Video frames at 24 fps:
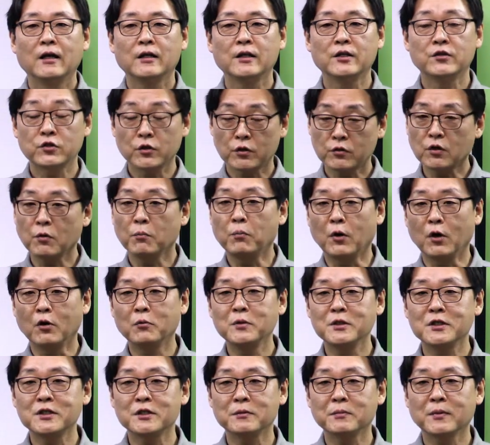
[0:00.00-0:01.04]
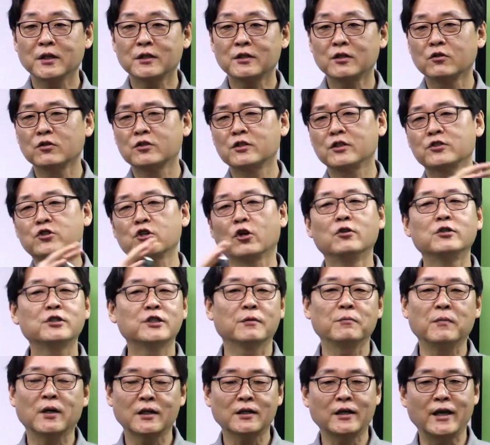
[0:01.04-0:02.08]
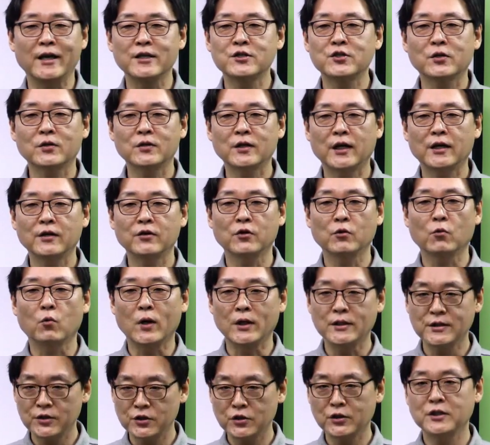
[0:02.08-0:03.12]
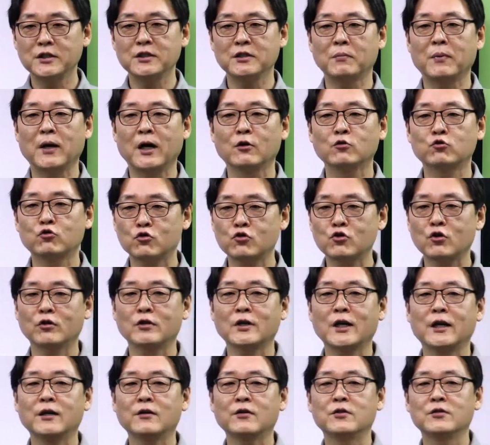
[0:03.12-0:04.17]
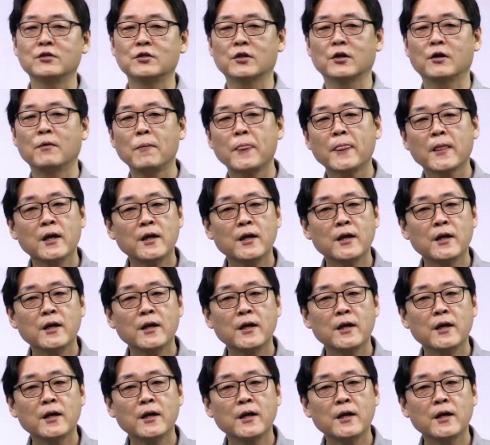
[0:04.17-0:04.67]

있었던 법이지만 그것을 전체 막 개정을 한 거예요. 완전히 이제 박 수정을 한 거죠.